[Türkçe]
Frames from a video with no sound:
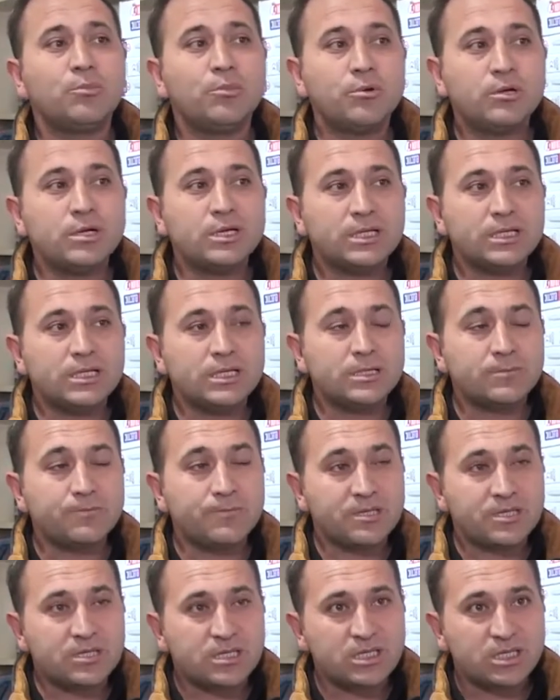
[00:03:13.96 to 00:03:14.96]
Bu
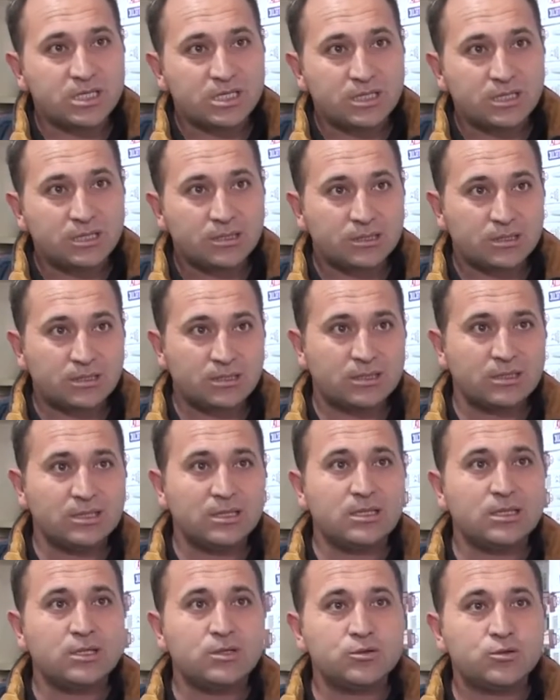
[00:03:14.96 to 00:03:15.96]
40-45 kişi
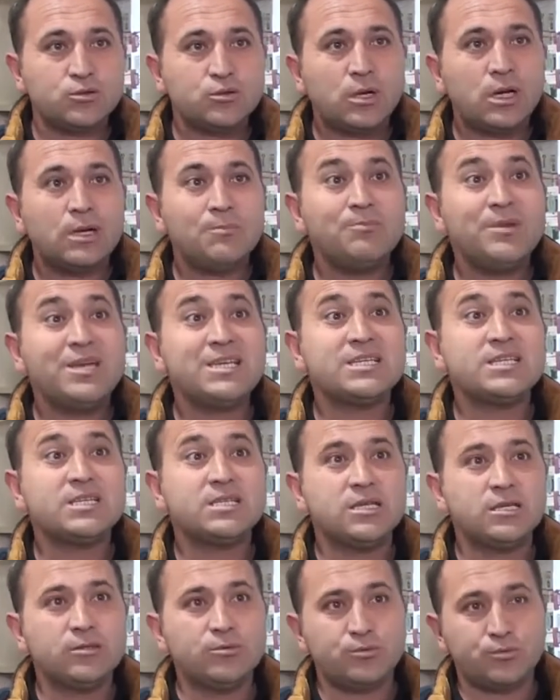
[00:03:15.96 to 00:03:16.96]
şu an 5
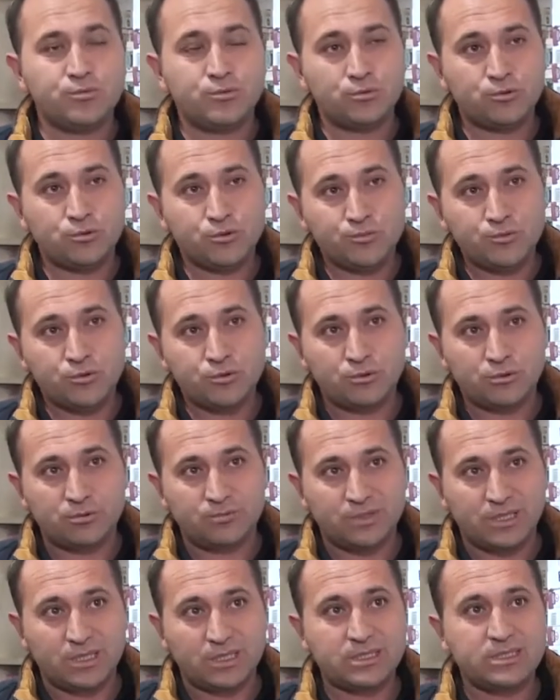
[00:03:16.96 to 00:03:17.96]
kişiye düşmüş
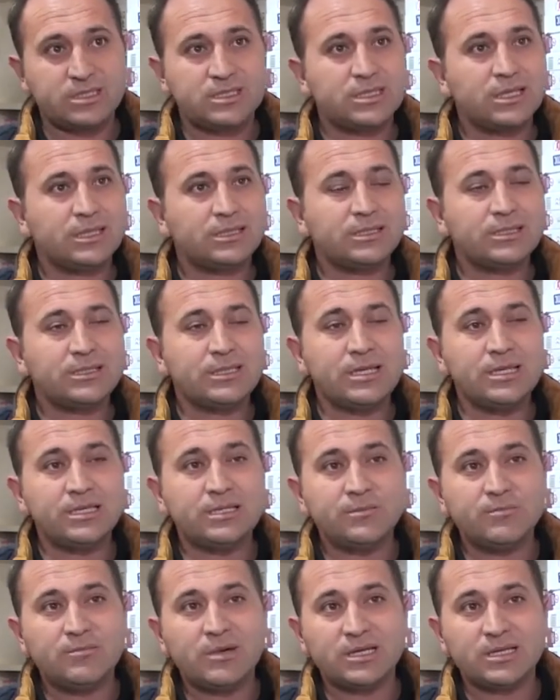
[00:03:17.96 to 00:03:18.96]
durumda. Çıraklık evet.
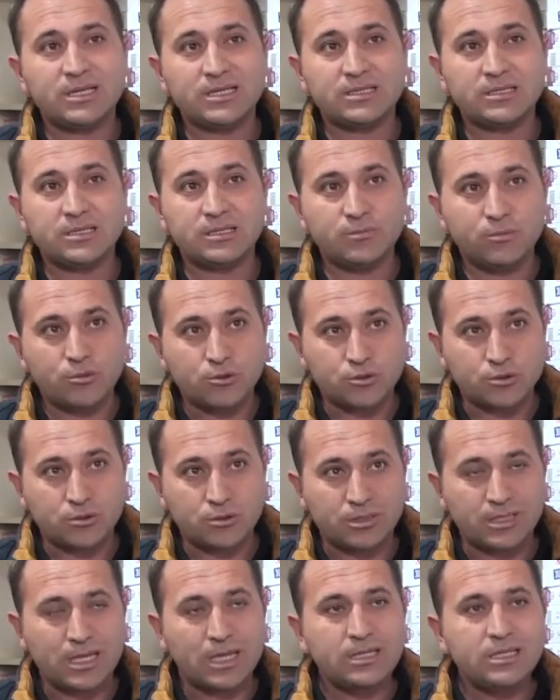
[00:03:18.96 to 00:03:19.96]
eğitim merkezleri boş.
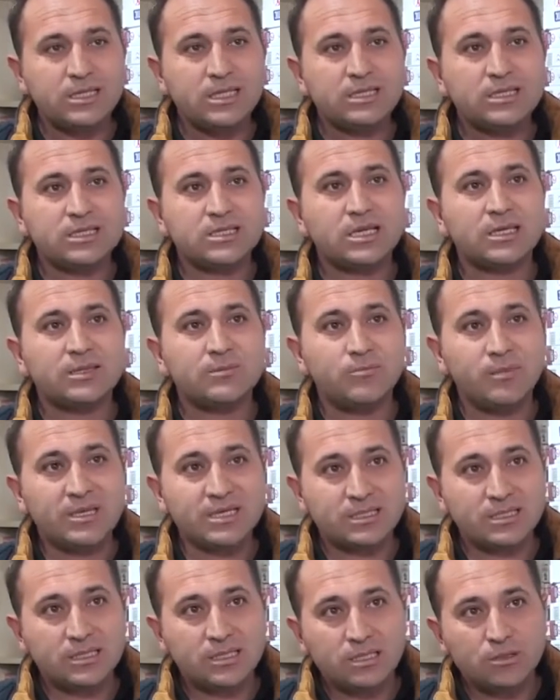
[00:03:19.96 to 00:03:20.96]
Yani yetişen
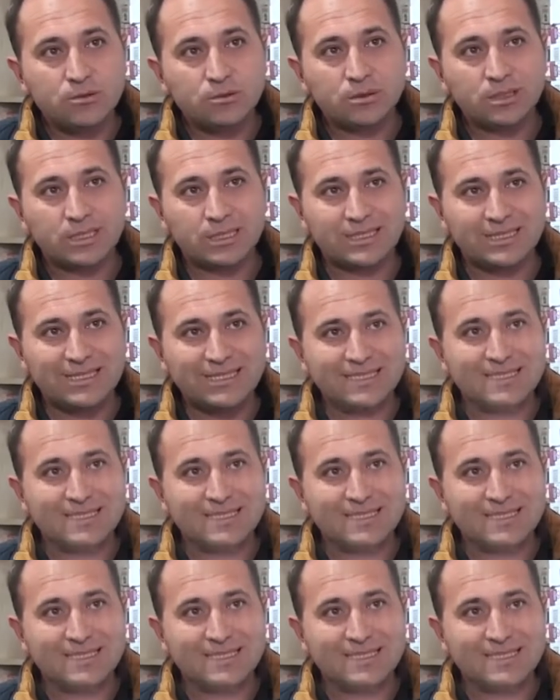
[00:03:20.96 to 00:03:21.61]
mesleki olarak hı hı.